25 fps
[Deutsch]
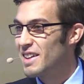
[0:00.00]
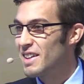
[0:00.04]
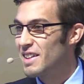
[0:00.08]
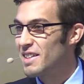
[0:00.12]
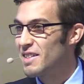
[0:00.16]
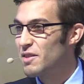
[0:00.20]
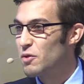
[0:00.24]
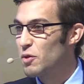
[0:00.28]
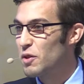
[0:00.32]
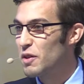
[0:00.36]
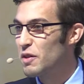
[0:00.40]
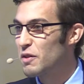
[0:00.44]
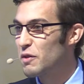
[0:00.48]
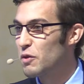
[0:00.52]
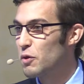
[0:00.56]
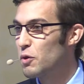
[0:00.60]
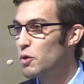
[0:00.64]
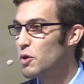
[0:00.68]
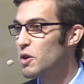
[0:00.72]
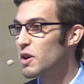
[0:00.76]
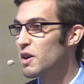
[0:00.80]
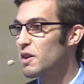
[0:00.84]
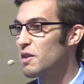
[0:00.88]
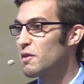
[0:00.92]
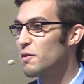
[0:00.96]

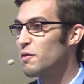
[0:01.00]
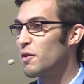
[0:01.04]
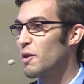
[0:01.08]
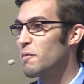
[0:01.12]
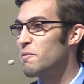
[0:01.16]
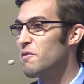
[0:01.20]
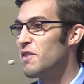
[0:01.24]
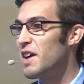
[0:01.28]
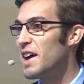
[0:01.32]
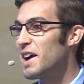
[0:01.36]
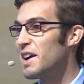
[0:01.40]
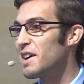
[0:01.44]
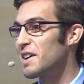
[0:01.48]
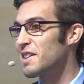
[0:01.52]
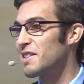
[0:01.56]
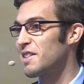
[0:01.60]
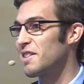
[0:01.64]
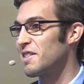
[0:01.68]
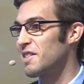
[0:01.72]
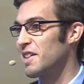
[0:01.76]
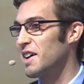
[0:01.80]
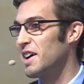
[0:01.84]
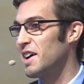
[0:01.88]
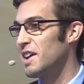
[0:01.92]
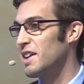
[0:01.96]
durchdrungen vom Werk
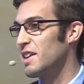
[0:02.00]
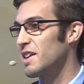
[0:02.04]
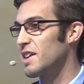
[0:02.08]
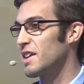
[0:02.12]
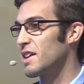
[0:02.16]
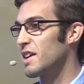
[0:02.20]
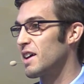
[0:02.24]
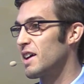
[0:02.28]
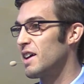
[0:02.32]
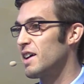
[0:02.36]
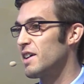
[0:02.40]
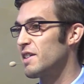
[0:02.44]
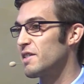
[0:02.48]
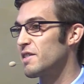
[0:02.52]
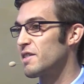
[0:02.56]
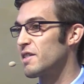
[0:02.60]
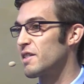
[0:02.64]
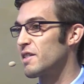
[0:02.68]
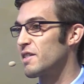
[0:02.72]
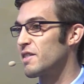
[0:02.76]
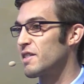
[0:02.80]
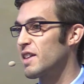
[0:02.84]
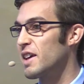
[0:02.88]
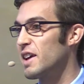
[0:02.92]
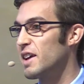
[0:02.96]
des Heiligen
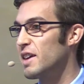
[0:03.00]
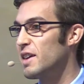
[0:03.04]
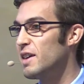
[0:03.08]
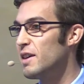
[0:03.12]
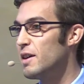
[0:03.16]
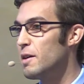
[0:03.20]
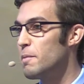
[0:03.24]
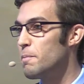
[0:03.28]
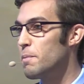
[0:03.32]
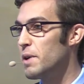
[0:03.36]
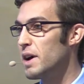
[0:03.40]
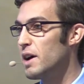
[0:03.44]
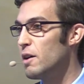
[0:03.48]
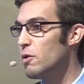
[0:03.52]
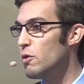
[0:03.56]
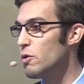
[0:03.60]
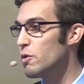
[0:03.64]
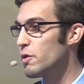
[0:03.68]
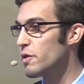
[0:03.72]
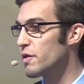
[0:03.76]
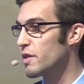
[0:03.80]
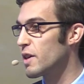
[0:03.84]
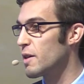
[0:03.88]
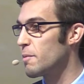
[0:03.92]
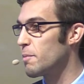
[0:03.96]
Geistes, der hier
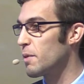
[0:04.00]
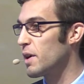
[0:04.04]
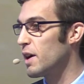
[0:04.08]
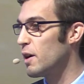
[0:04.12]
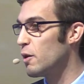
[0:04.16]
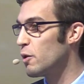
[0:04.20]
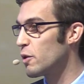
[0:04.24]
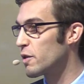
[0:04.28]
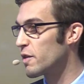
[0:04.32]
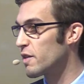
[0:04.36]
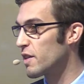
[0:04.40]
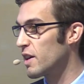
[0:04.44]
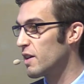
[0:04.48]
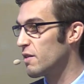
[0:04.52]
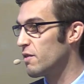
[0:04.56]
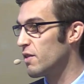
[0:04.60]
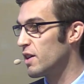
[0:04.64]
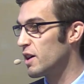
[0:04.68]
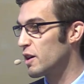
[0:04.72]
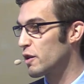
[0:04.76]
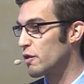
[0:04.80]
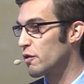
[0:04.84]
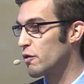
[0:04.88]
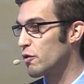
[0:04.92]
Paulus gebraucht, sein Werk zu